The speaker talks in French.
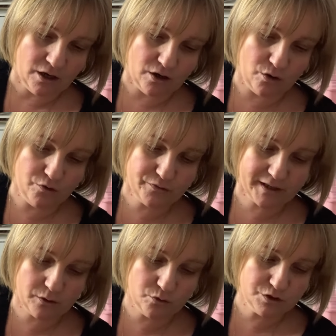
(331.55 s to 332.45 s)
Euh, au
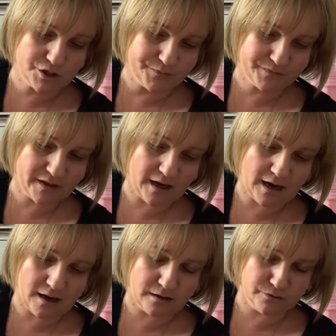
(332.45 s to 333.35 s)
frit rouge,
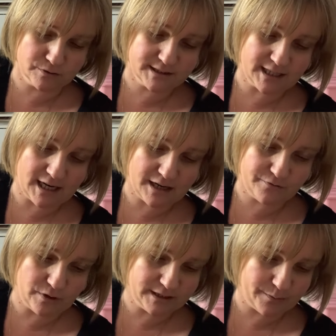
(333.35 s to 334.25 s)
Ah, donc, c'est à
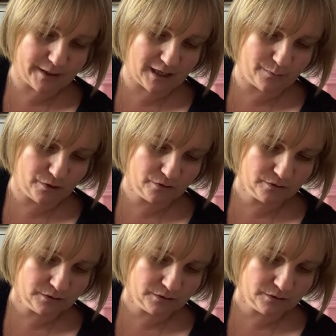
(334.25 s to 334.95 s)
l'avoine apparemment.